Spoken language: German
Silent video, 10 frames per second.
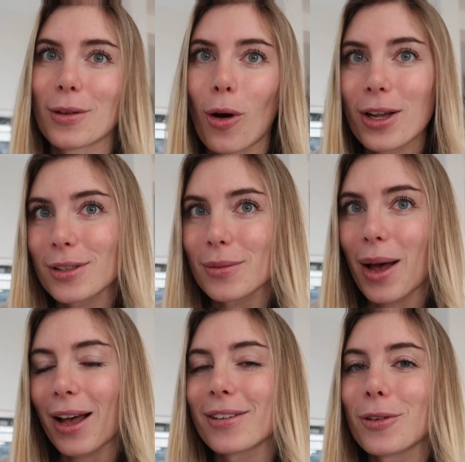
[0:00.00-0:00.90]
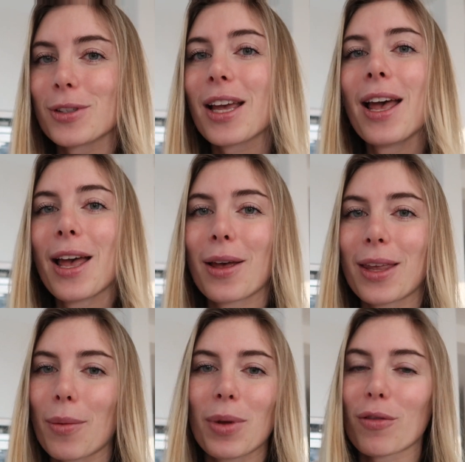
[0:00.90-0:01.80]
es heute machen und
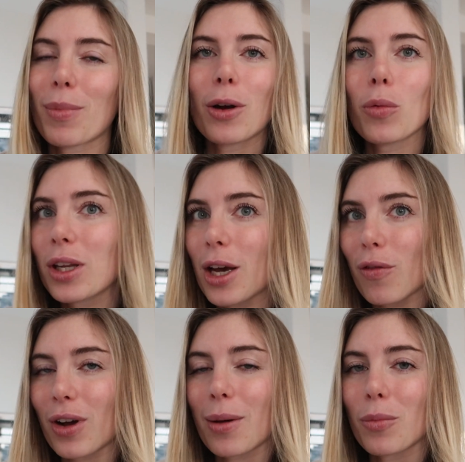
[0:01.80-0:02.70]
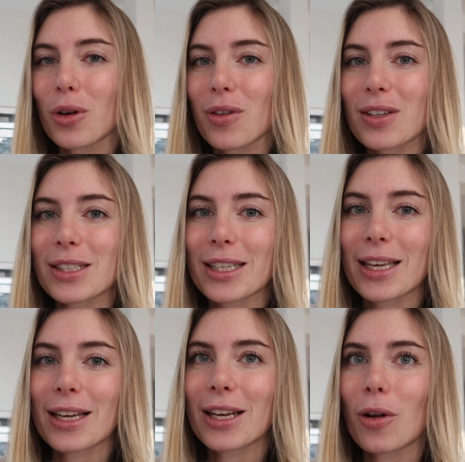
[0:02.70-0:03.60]
ja, mich auf meine Uni-Aufgaben
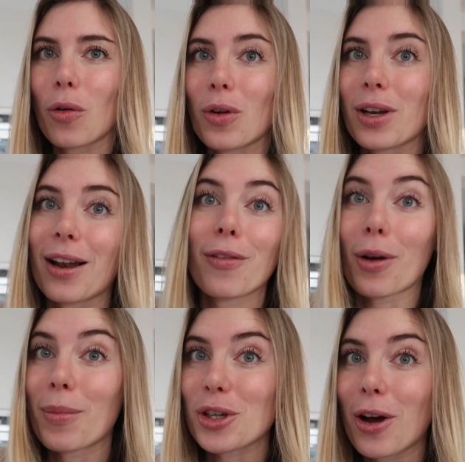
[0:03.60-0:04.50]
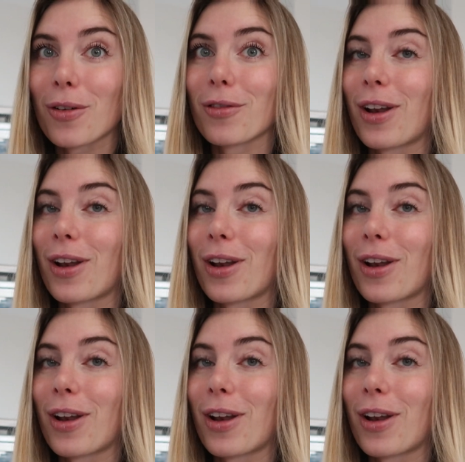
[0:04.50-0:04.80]
konzentrieren und dann einfach mal schauen.